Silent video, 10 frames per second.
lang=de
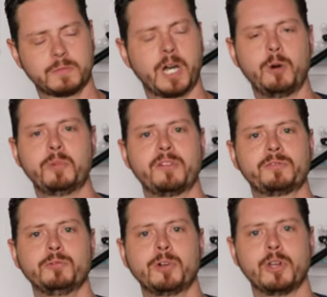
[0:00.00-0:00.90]

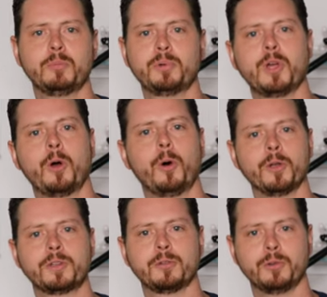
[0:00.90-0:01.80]
traumhaften Urlaub
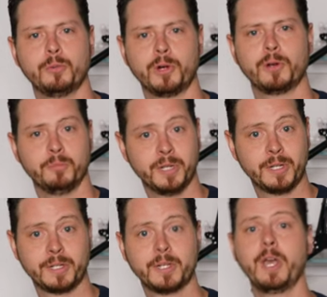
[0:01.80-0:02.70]
euch
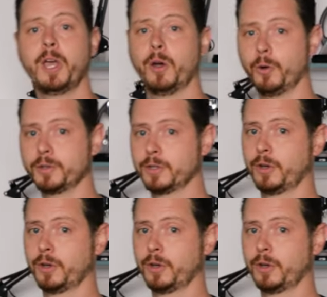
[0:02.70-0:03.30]
übermitteln. Und